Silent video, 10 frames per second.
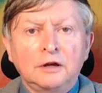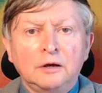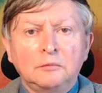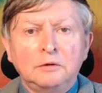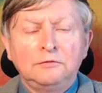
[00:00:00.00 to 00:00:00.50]

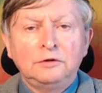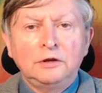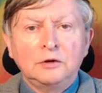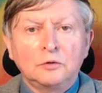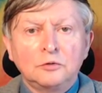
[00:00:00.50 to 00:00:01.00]
à mes
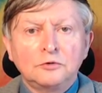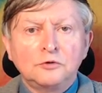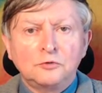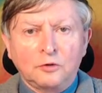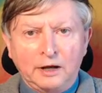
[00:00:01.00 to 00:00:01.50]
vidéos
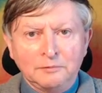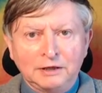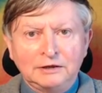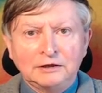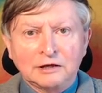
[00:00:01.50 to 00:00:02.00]
sur la
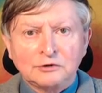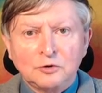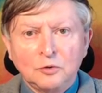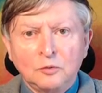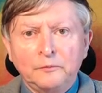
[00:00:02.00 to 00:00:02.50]

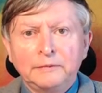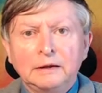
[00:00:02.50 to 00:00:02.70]
méditation